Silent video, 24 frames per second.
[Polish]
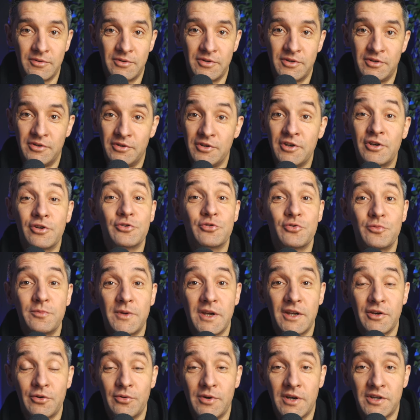y, nie
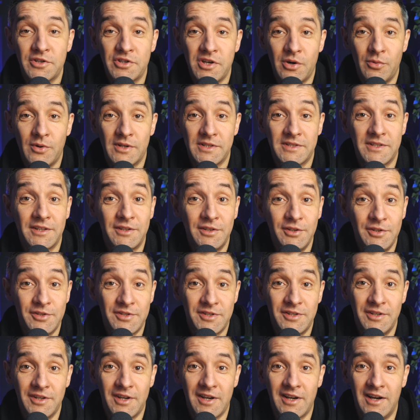rozumieją, jak działa
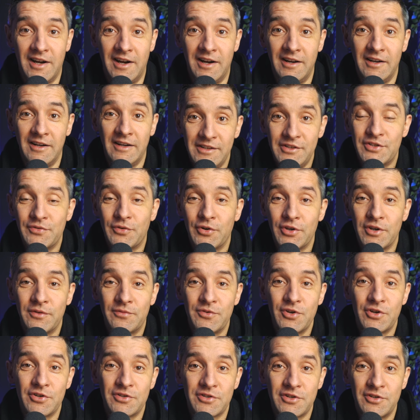statystyka i swoje
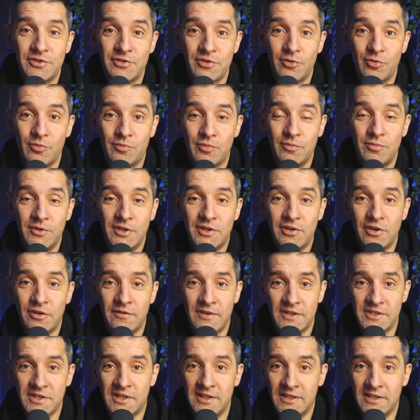wnioski chcą opublikować,